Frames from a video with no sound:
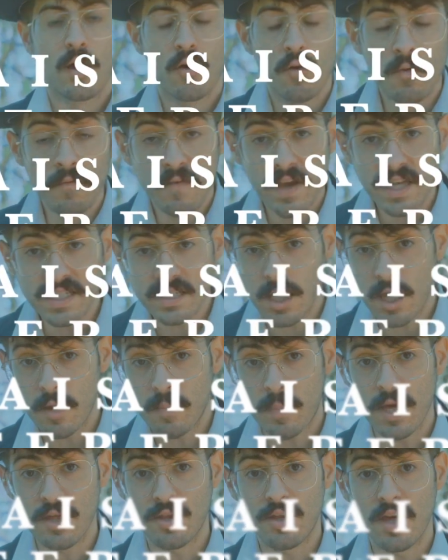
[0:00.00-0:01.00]
Com Vez
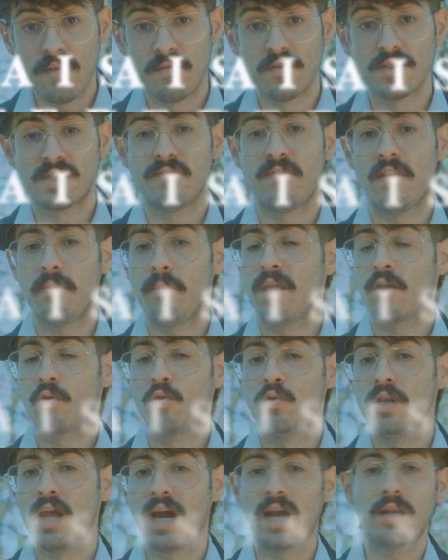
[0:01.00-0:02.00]
RPG, você vai
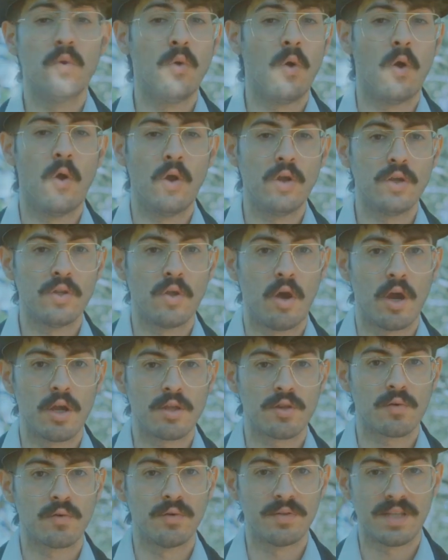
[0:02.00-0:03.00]
mergulhar no horror
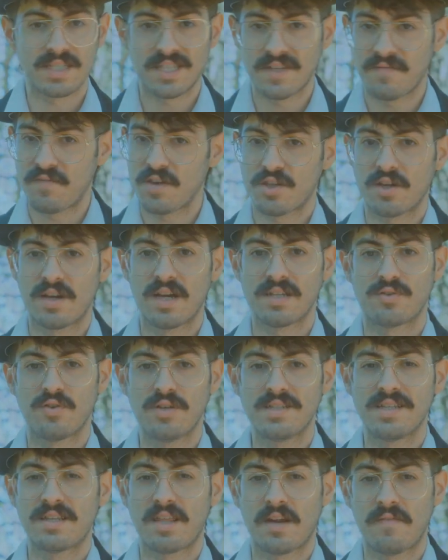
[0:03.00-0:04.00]
nórdico nas
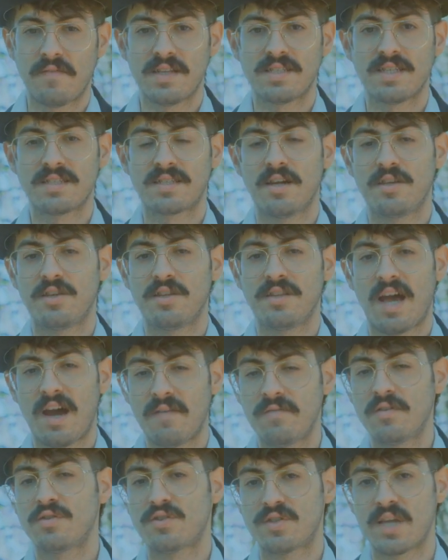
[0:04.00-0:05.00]
investigações através da
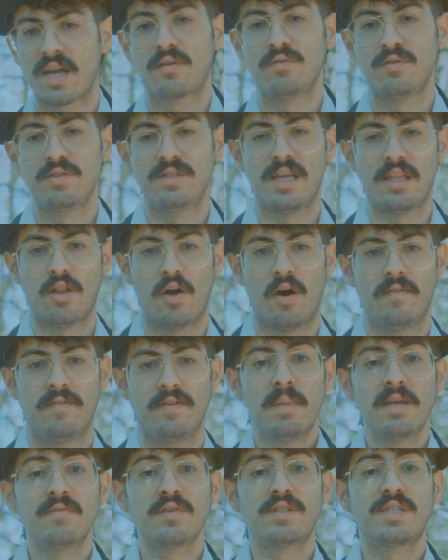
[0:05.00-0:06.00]
Escandinávia do século XIX.
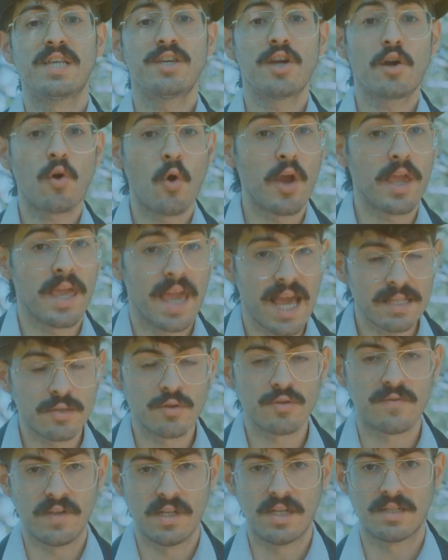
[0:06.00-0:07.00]
Mas você já
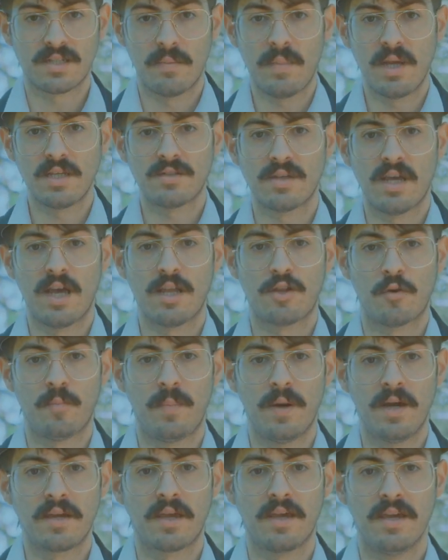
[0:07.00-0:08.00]
conhece os financiamentos da
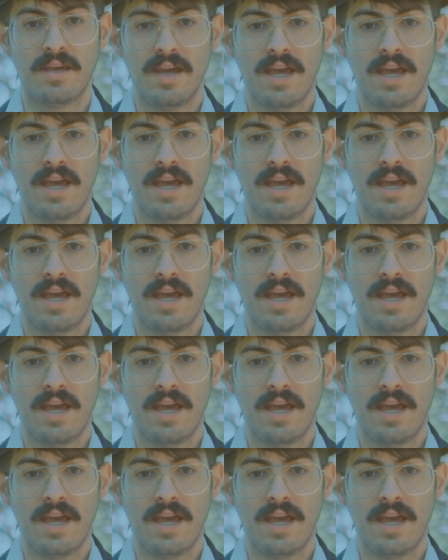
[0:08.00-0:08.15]
Retropunk?